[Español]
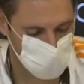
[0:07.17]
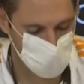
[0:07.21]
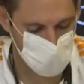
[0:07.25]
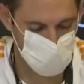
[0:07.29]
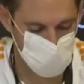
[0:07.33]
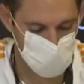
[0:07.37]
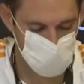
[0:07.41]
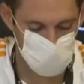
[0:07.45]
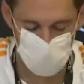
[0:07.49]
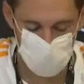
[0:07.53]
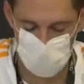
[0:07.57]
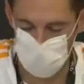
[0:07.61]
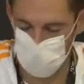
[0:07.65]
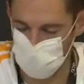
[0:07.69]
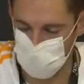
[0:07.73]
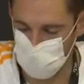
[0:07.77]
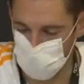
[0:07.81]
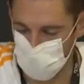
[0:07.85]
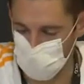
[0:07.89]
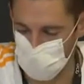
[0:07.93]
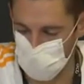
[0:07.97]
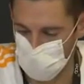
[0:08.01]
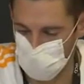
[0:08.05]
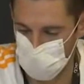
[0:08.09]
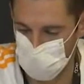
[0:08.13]
Vale, eh,
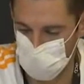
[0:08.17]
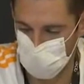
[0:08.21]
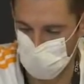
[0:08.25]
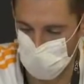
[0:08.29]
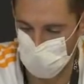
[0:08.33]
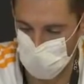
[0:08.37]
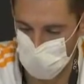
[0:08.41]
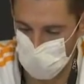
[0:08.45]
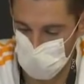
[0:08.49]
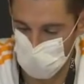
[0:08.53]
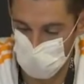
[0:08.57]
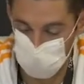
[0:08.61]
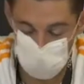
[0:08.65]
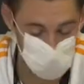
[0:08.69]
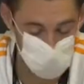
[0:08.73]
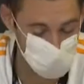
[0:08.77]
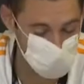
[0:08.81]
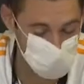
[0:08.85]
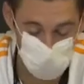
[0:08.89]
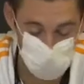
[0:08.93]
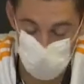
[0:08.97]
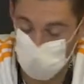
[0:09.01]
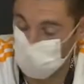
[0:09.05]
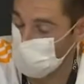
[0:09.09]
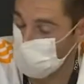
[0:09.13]
bueno,
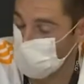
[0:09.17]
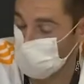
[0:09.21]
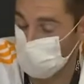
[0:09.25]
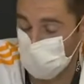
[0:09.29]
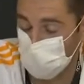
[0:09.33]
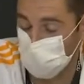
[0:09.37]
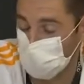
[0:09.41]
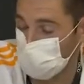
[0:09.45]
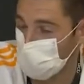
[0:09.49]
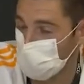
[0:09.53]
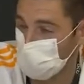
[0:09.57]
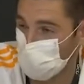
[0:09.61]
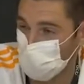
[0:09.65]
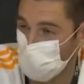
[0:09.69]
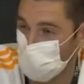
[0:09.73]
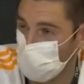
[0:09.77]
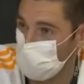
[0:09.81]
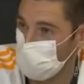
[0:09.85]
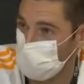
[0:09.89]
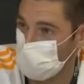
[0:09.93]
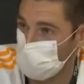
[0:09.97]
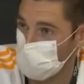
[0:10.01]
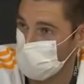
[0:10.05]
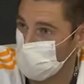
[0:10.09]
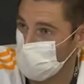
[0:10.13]
partido muy
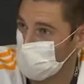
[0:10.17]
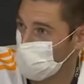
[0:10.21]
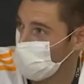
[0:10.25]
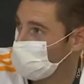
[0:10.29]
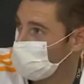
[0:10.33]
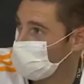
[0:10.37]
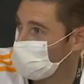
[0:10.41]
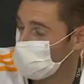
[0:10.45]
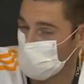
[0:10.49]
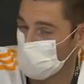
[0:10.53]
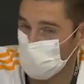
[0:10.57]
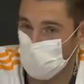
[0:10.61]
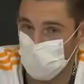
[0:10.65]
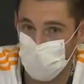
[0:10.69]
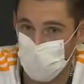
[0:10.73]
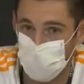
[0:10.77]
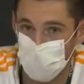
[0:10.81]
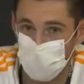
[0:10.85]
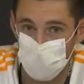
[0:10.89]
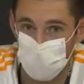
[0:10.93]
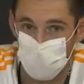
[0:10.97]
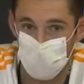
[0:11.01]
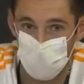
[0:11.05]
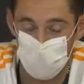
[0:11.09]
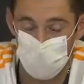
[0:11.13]
difícil como lo
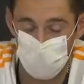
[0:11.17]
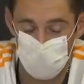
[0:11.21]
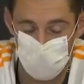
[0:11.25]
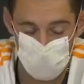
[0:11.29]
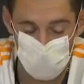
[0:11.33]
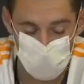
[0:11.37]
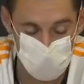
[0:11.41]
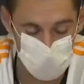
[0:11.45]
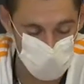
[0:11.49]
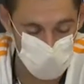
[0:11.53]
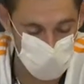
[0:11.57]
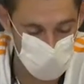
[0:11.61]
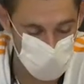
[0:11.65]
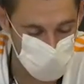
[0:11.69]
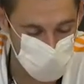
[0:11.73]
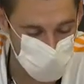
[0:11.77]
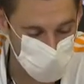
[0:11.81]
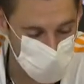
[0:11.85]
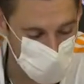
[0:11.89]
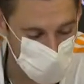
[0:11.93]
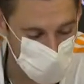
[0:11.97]
esperado. Eh,